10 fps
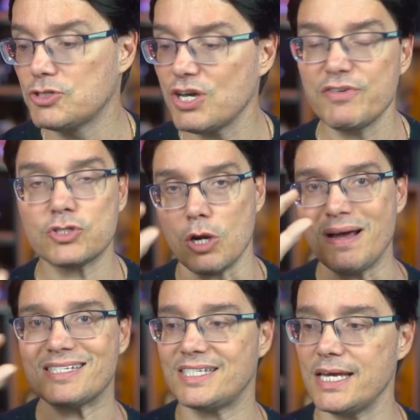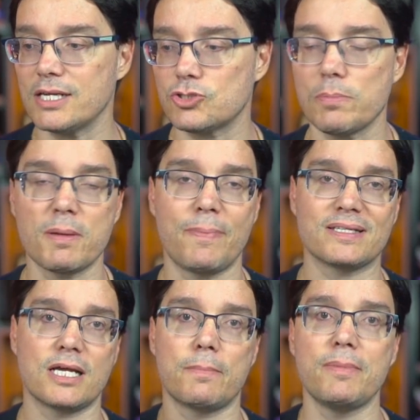eu tinha visto só uma cena só que
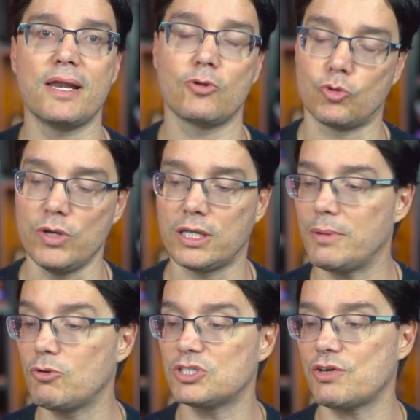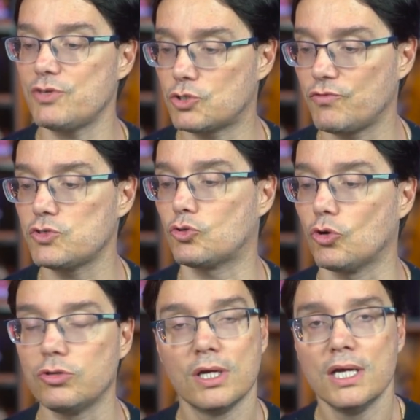passaram pra mim lá no Twitter, mas nunca tinha visto o vídeo
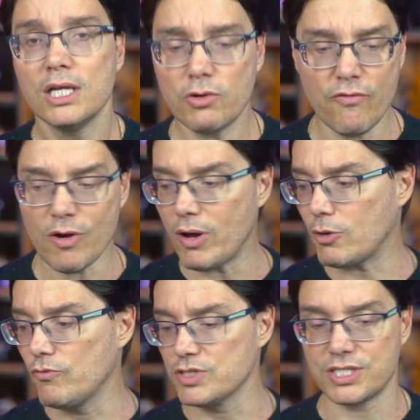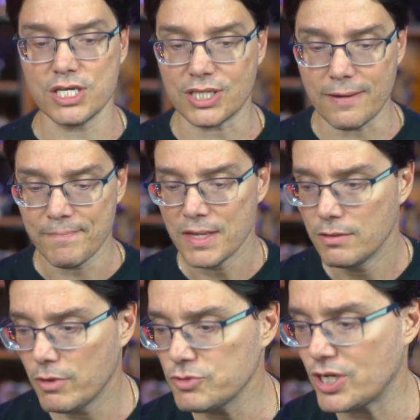todo. Então eu vou ver agora com vocês, tá?
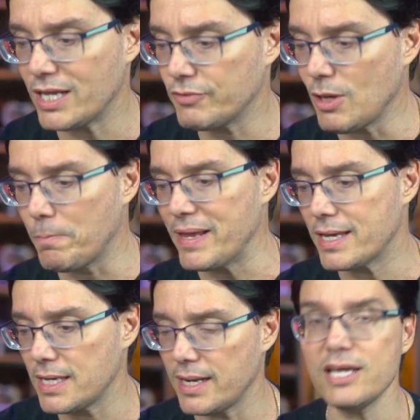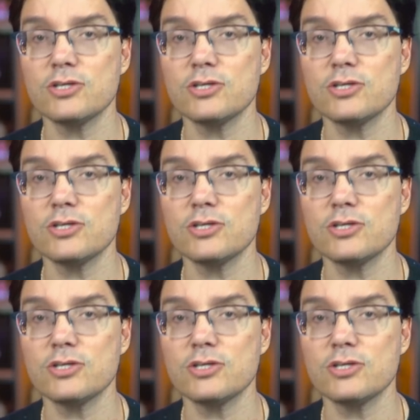Vamos direto, vou dar um play aqui, né?